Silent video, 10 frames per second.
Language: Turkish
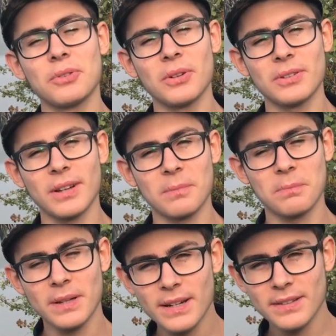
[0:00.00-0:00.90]
videoya daha
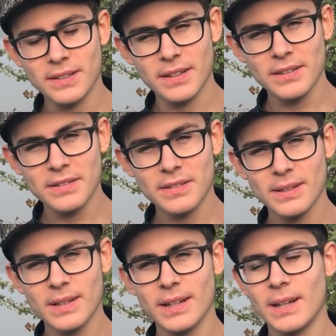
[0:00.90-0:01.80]
birlikteyiz.
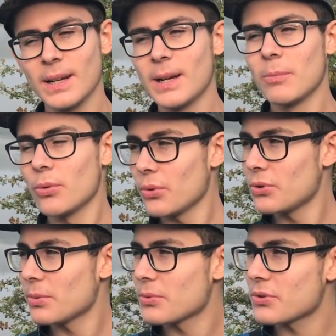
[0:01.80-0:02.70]
Bu
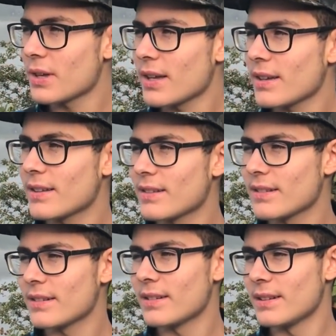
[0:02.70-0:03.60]
videomuzda
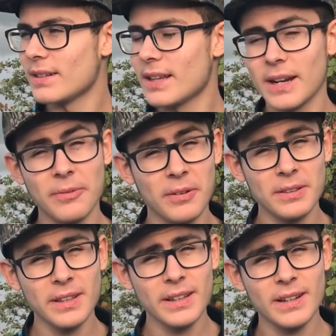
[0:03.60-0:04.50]

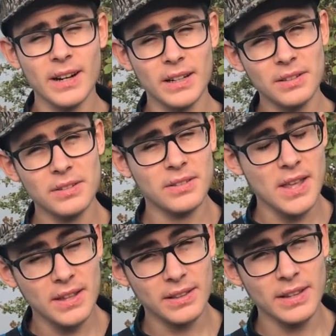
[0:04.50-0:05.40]
LRF'de atış
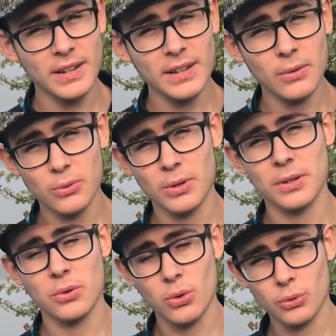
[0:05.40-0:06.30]
teknikleri
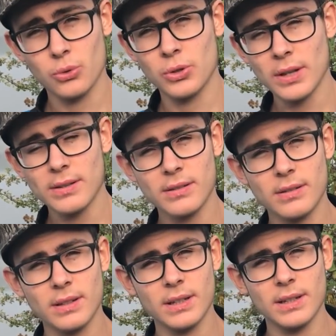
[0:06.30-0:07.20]
üzerine
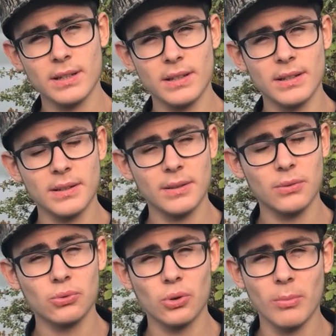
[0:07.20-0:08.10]
konuşacağız. Ee,
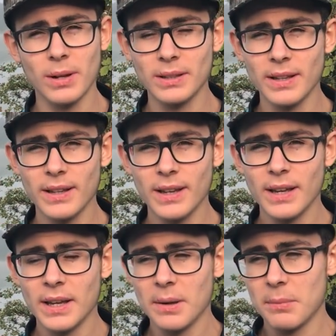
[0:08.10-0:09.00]
normalde
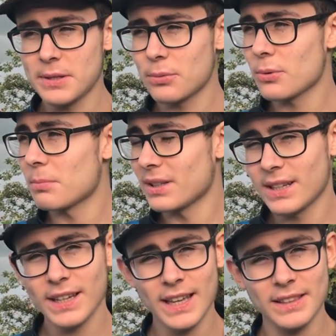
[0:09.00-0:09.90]
biz bugün
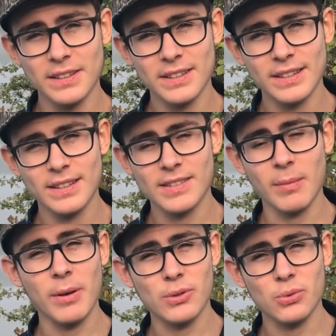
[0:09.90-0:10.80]
balığa geldik
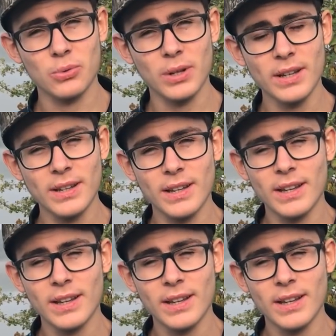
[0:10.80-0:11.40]
sabah suyuna.